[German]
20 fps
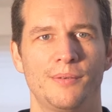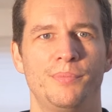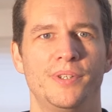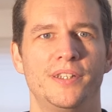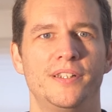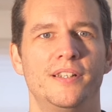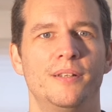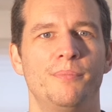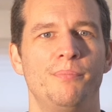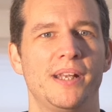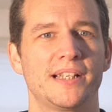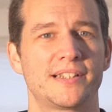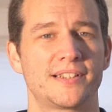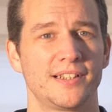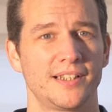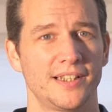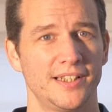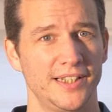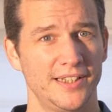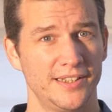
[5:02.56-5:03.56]
bin, eine
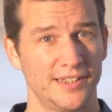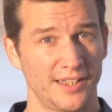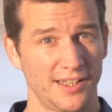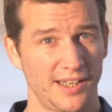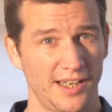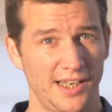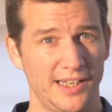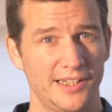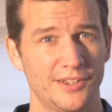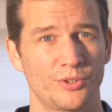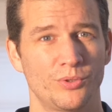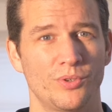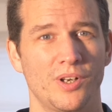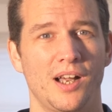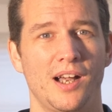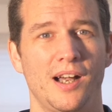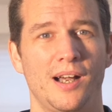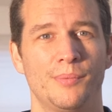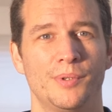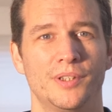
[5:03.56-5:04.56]
bessere innere Haltung
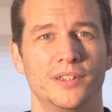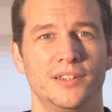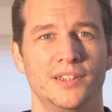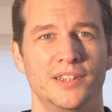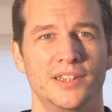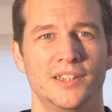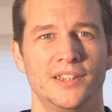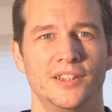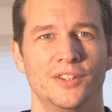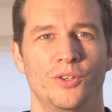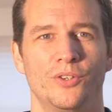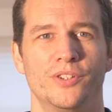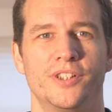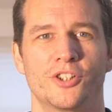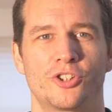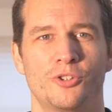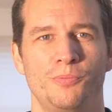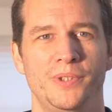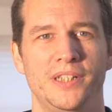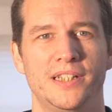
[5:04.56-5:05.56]
habe. Und
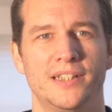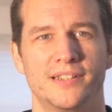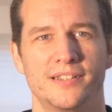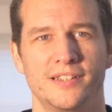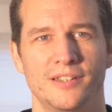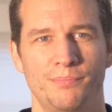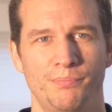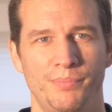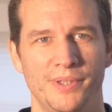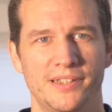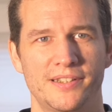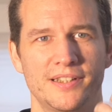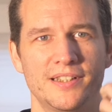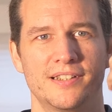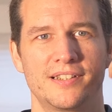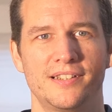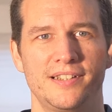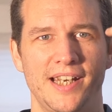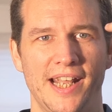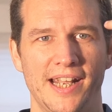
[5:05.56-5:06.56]
das spiegelt sich bis
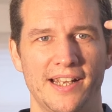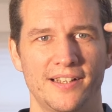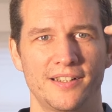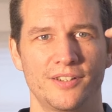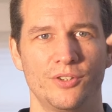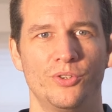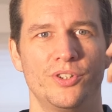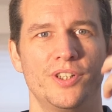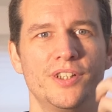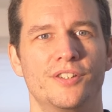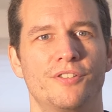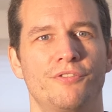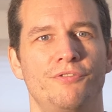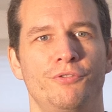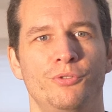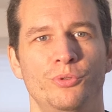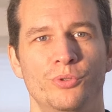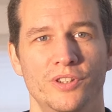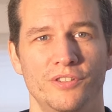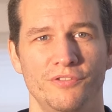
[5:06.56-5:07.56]
ins Denken und ins
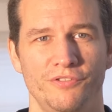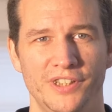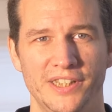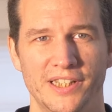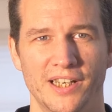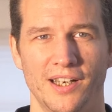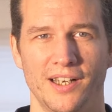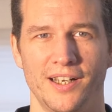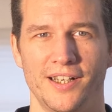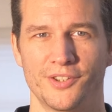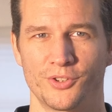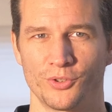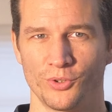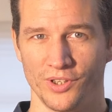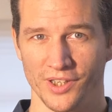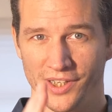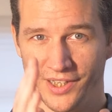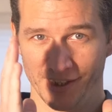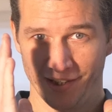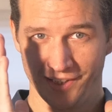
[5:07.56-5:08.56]
Fühlen wieder.
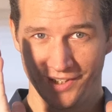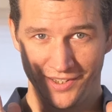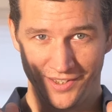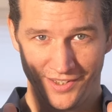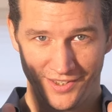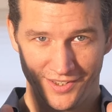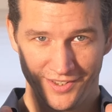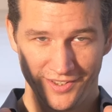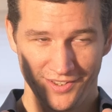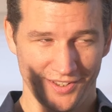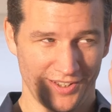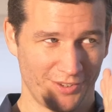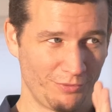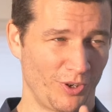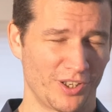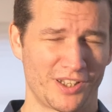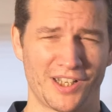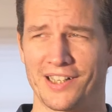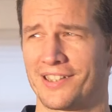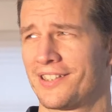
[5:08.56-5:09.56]
Also ich
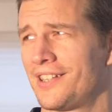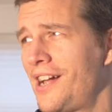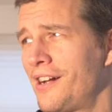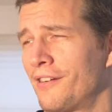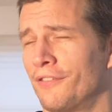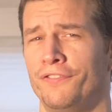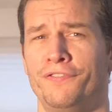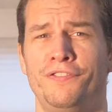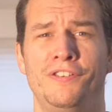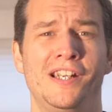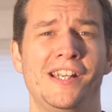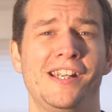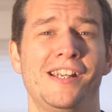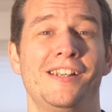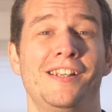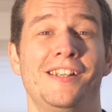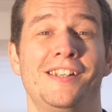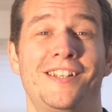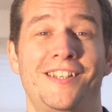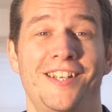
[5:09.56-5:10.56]
wollte gerade sagen,
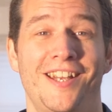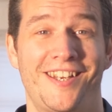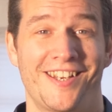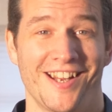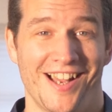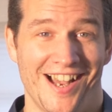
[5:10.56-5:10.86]
flehe ich dich